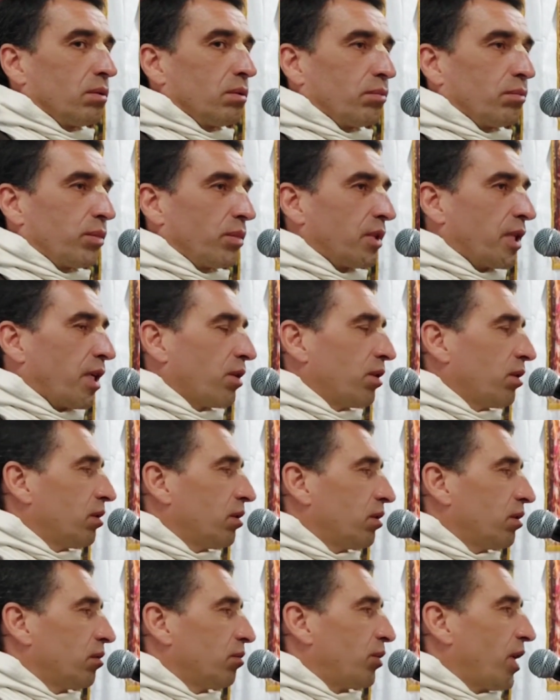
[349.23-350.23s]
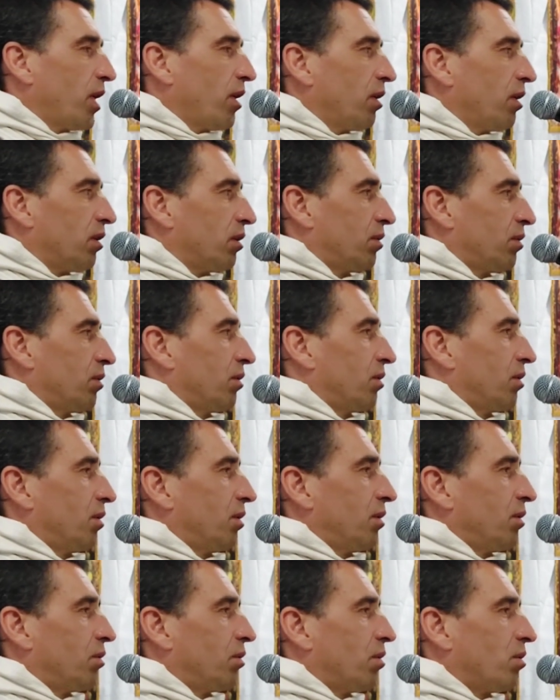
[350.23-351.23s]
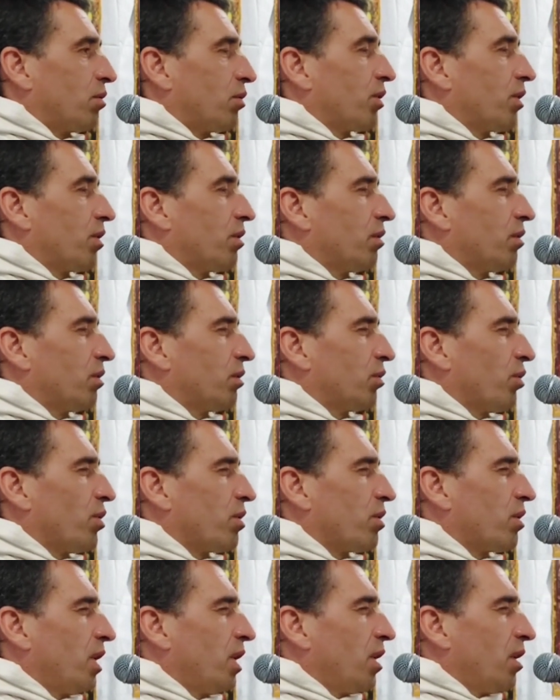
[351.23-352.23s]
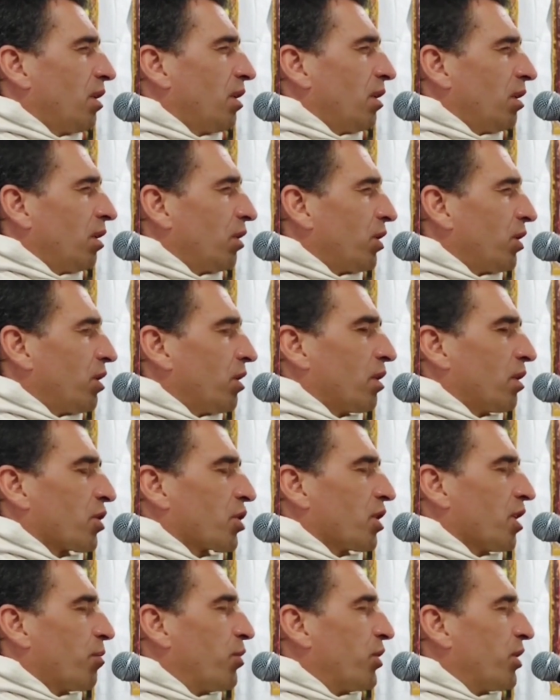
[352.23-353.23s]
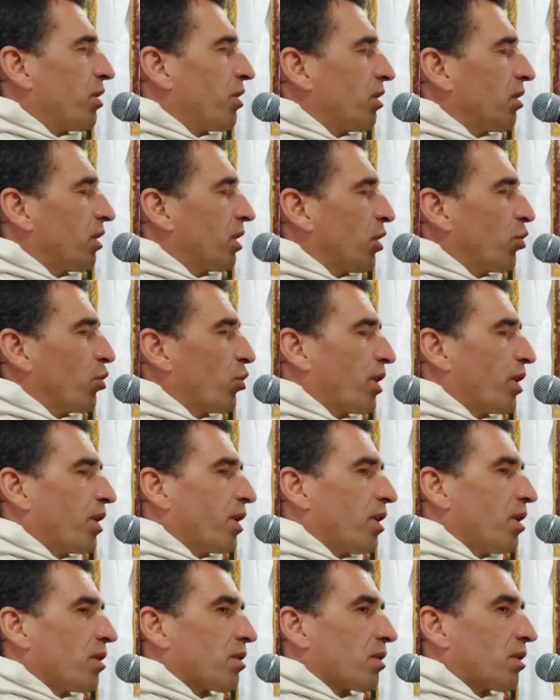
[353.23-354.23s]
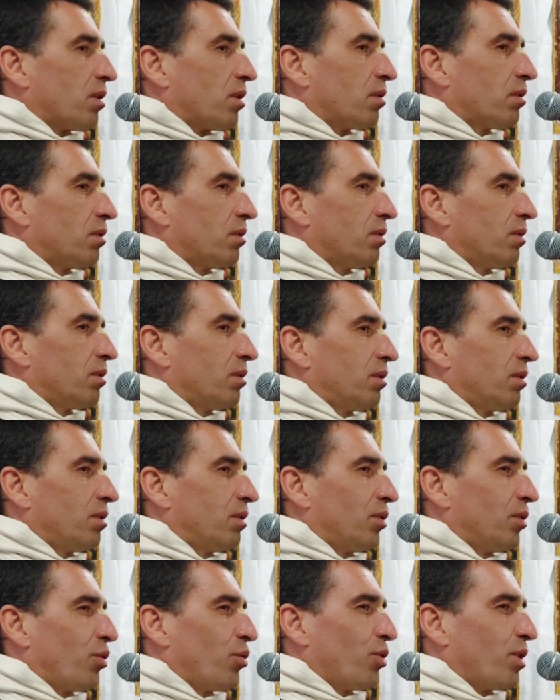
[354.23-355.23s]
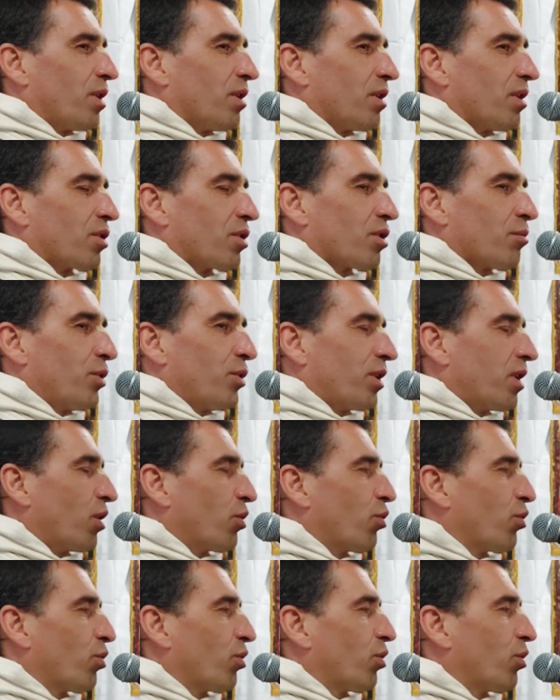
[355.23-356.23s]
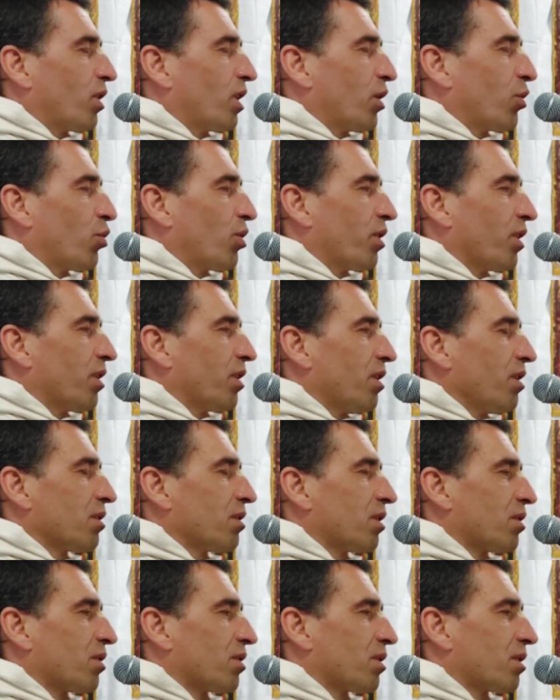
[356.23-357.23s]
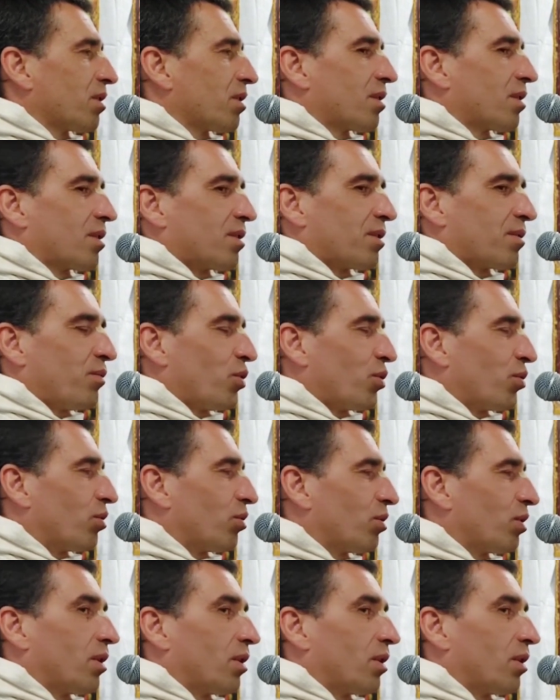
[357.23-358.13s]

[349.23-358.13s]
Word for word: Так? Правильно? То есть, вот, э, то есть это не должна быть, э, как у хоккеиста. Руки не должны быть, как у, как у хоккеиста, свернуты.